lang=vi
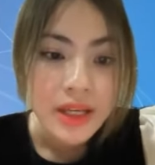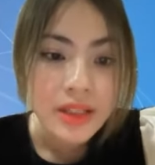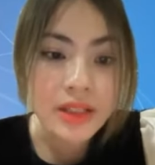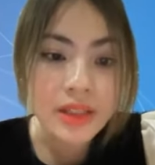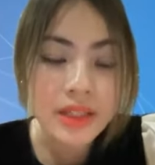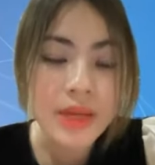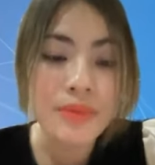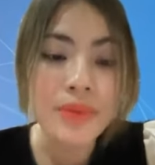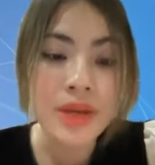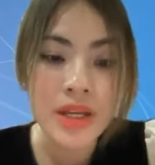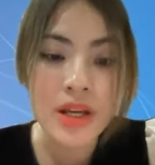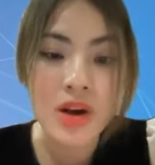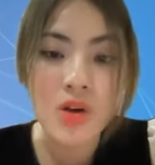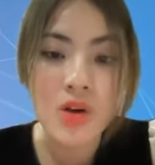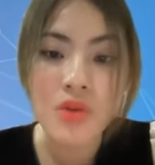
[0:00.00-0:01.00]
được tìm
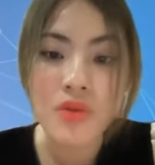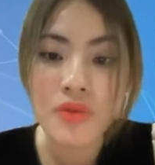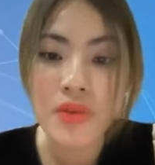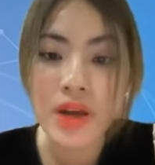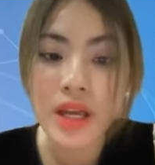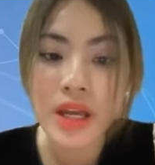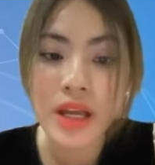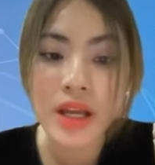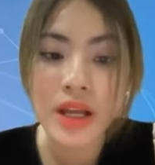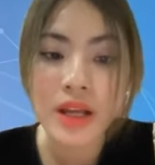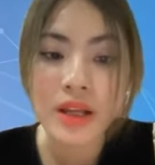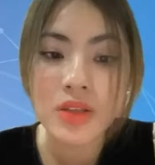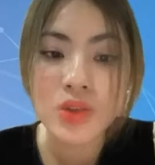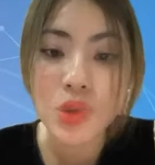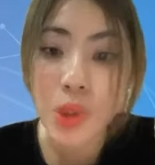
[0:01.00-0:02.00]
hiểu về
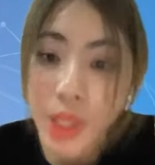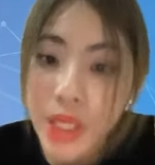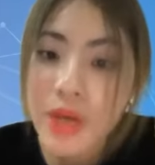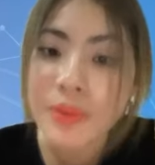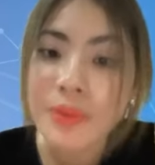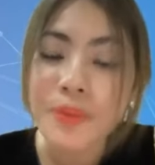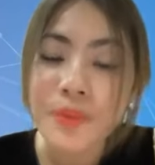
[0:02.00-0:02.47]
doanh nghiệp